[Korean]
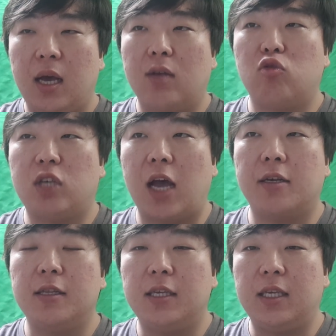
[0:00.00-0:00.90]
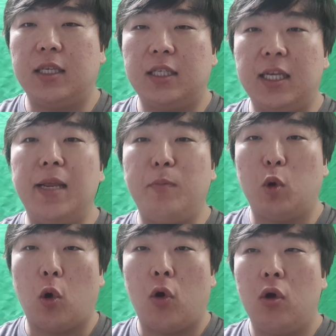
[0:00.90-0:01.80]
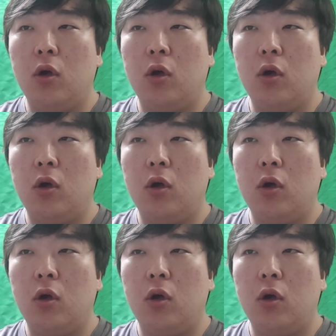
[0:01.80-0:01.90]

아주 작은 진입로,